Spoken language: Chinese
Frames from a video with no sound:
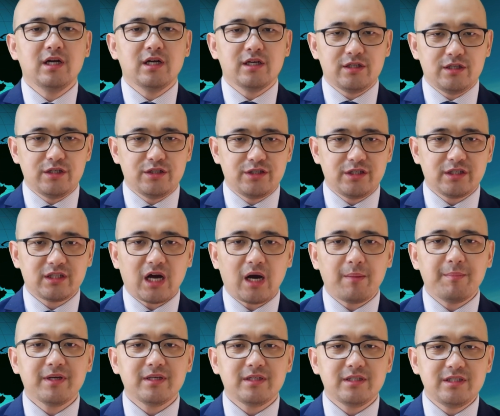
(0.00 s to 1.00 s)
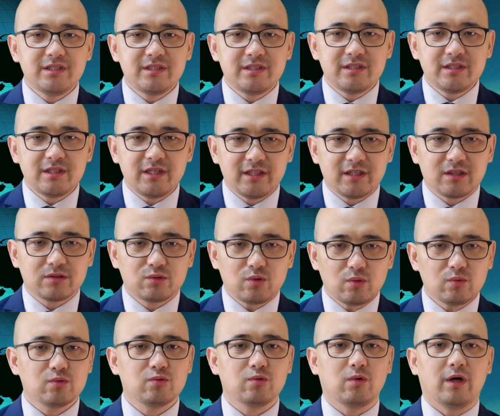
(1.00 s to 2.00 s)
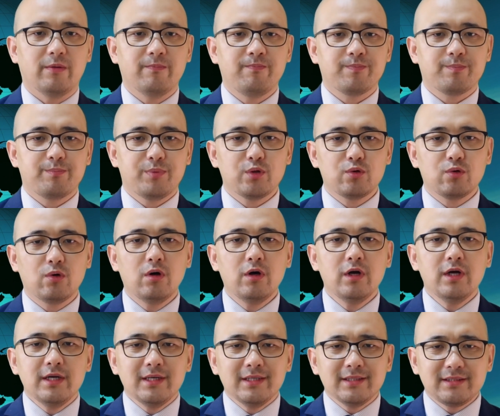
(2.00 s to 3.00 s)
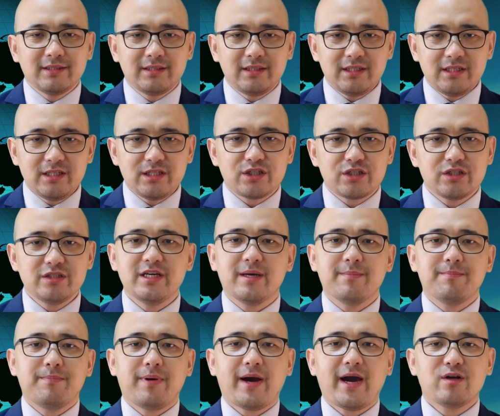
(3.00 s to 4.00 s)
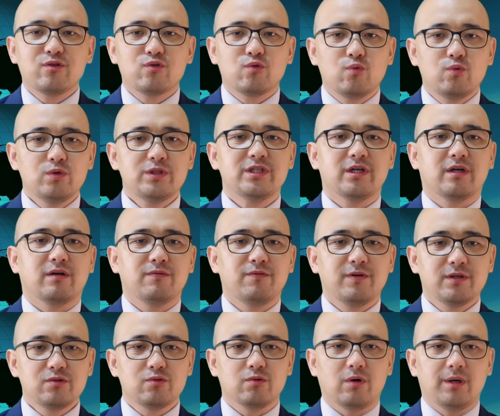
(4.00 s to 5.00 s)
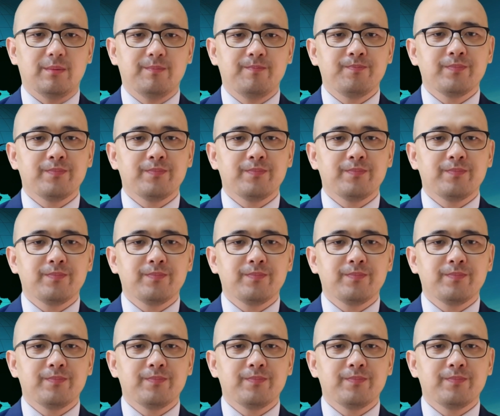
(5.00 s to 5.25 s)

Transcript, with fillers: 以及他们一系列的动作，比如第一时间派出武警封锁，